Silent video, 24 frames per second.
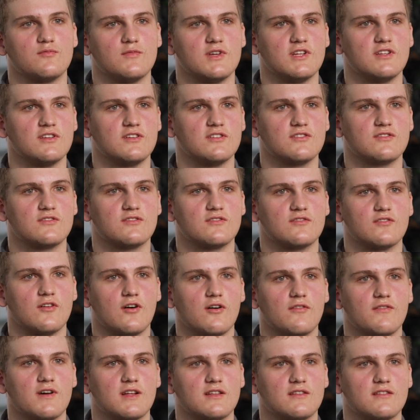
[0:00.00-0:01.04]
mir das
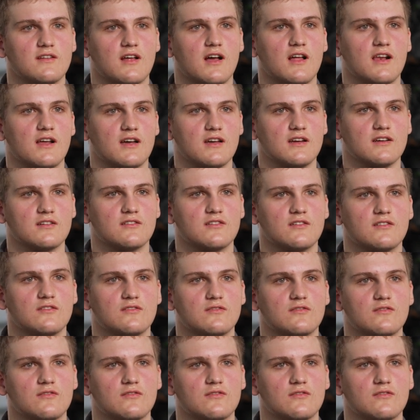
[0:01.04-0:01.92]
Arbeiten erleichtern.